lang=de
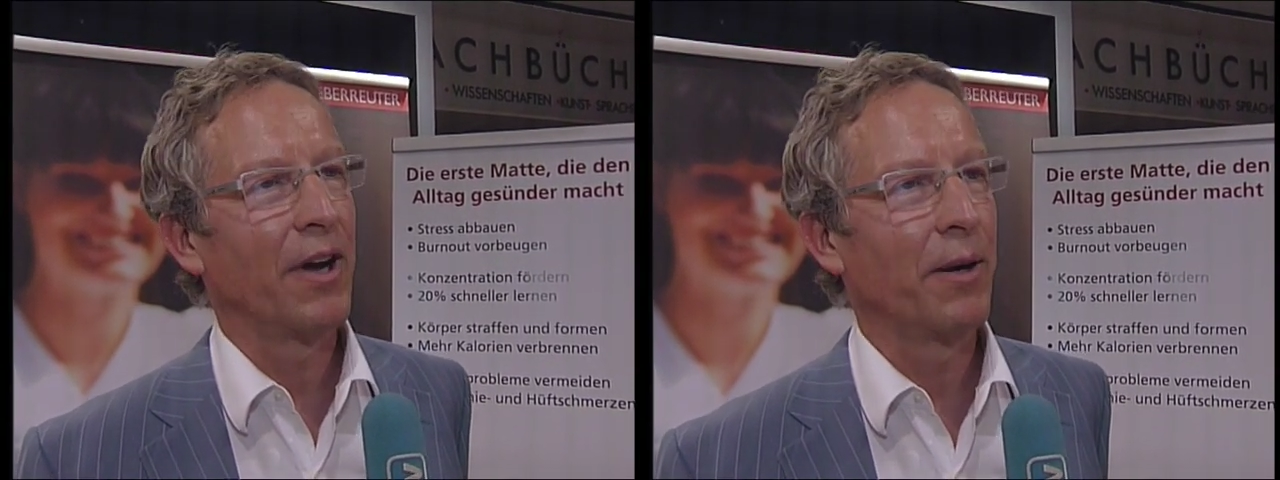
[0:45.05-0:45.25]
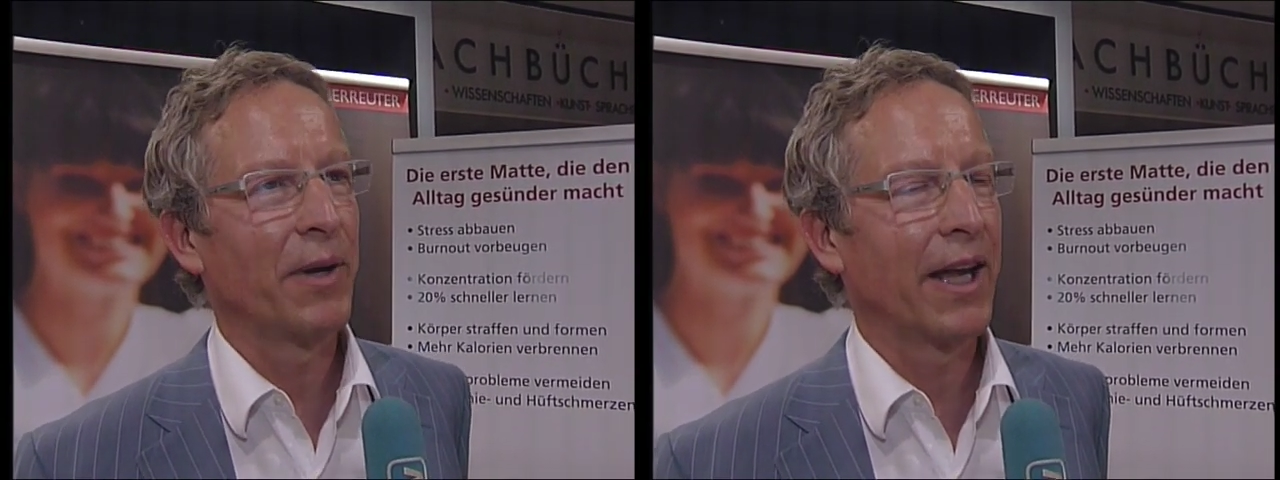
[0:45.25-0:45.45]

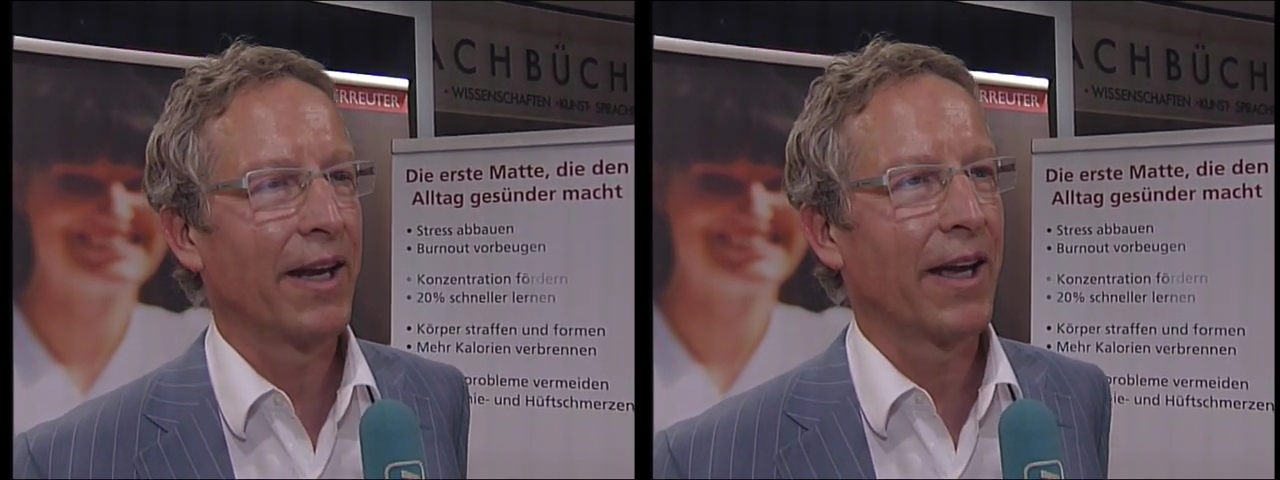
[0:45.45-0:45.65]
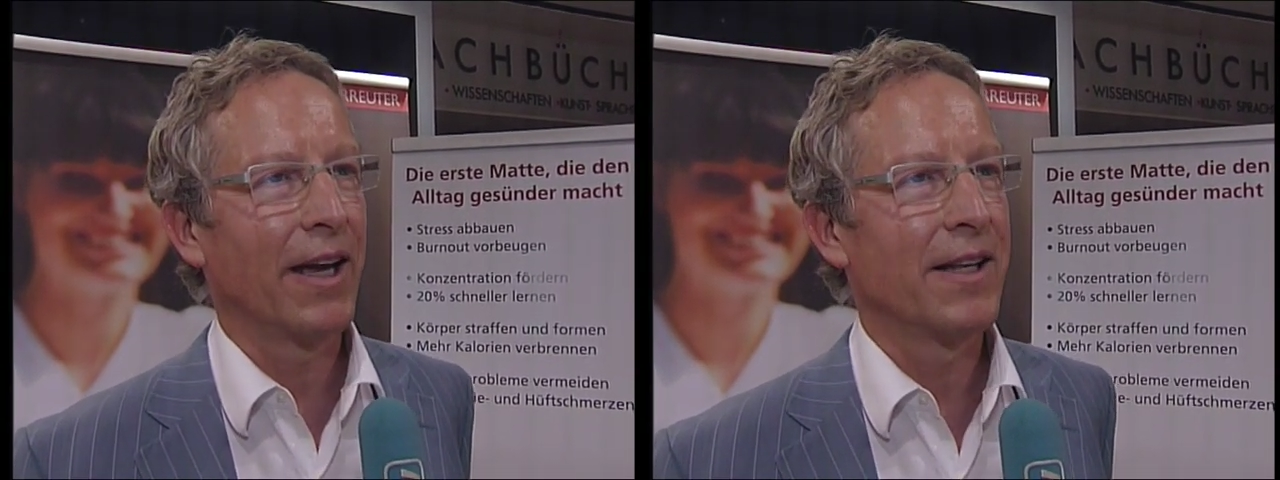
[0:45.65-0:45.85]
Wärme
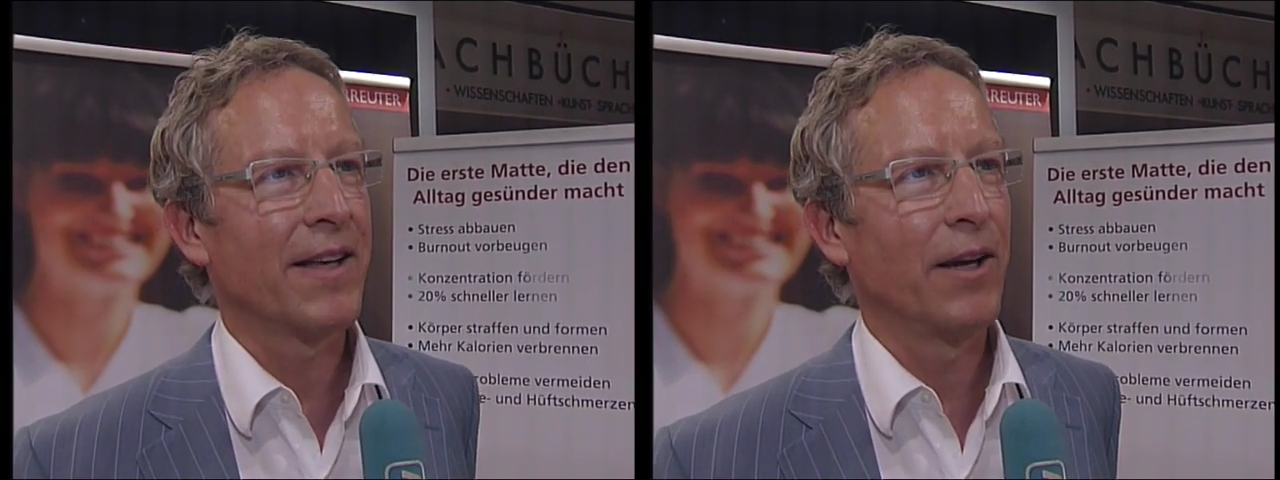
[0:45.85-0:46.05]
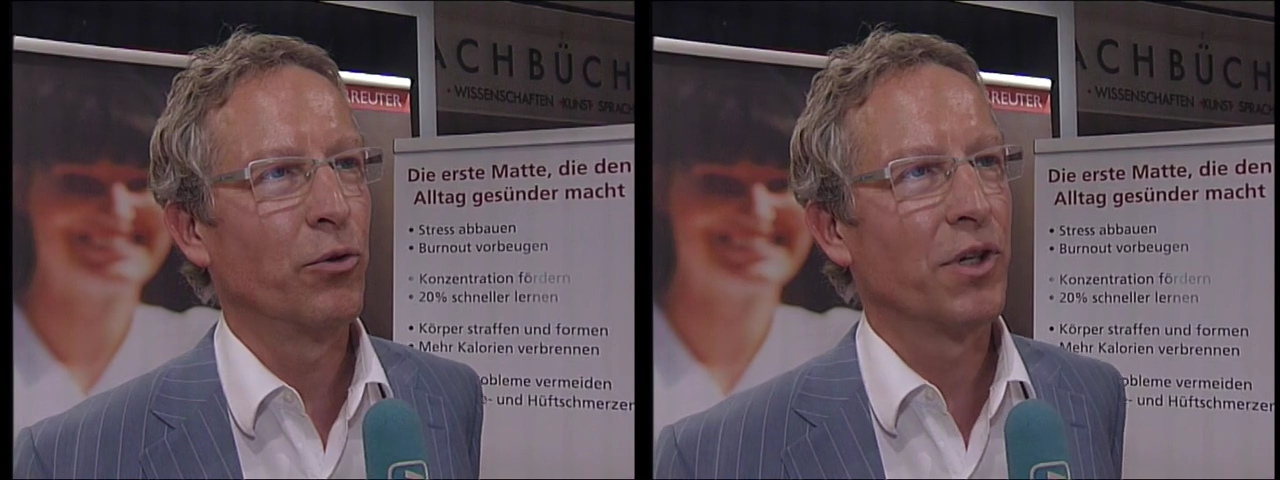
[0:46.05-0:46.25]
generell
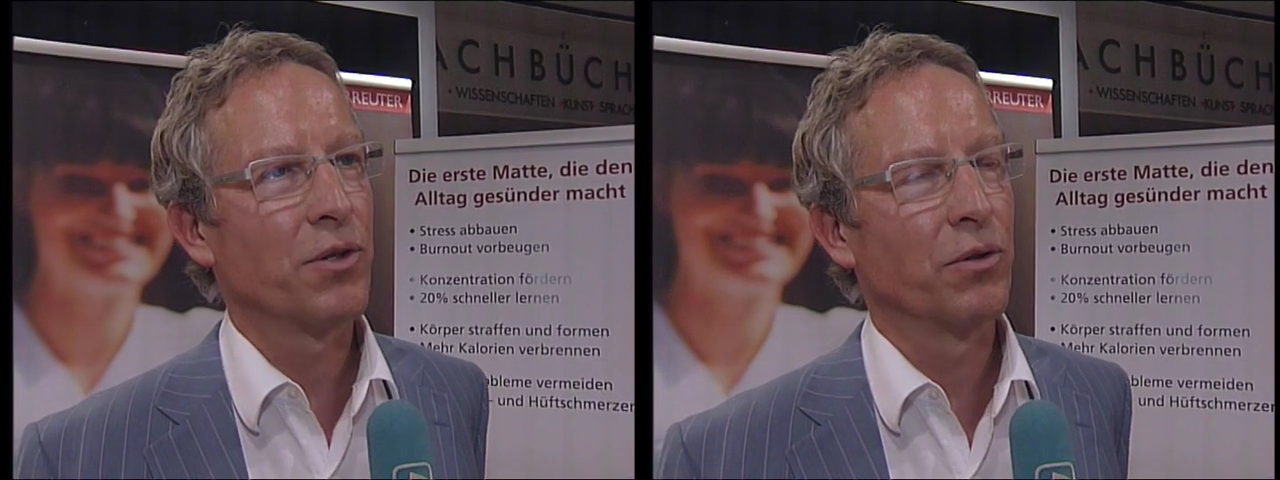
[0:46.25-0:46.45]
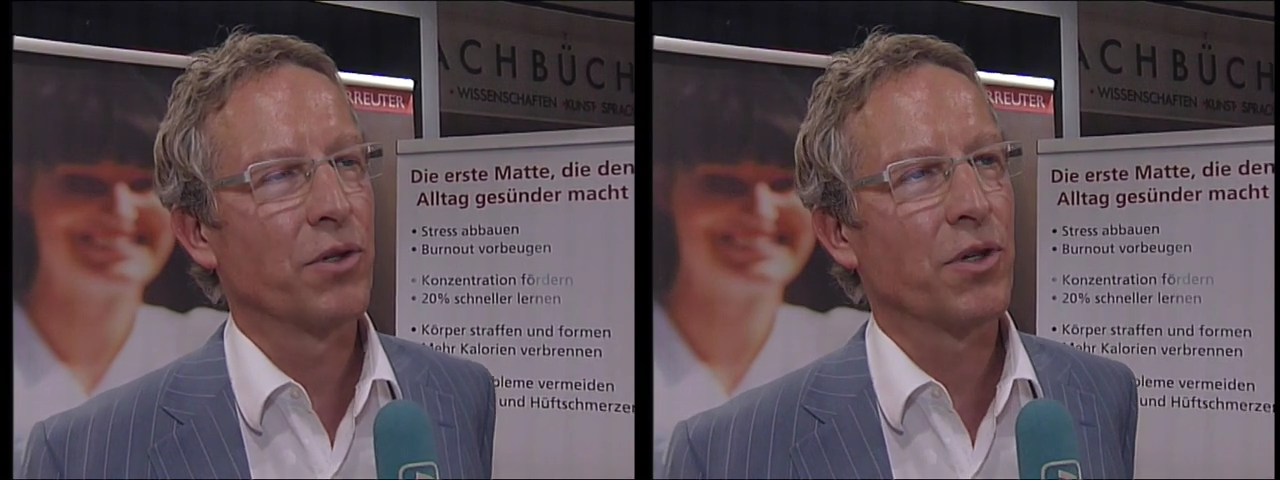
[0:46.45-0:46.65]
sei ungesund,